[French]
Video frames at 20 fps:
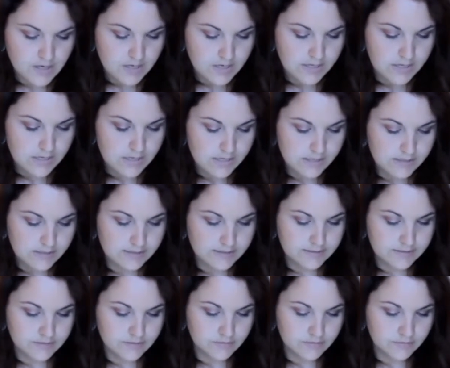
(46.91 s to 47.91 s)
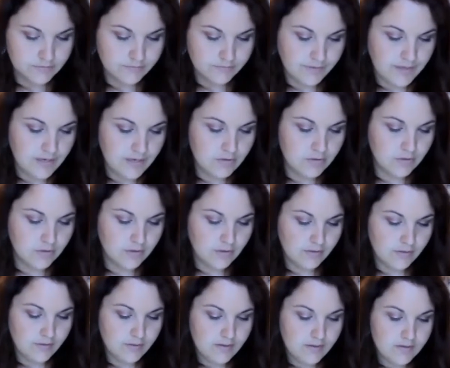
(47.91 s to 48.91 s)
Les questions. Alors,
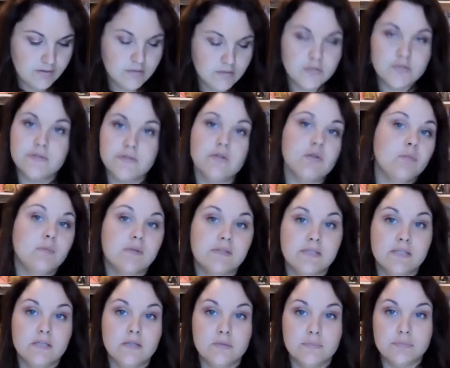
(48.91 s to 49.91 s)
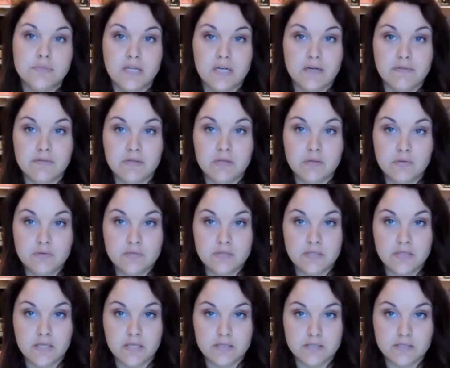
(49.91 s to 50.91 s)
je vais commencer comme ça, la vidéo
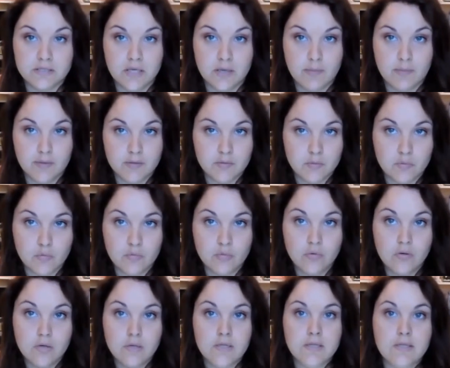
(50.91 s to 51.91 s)
s'éternisera pas trop.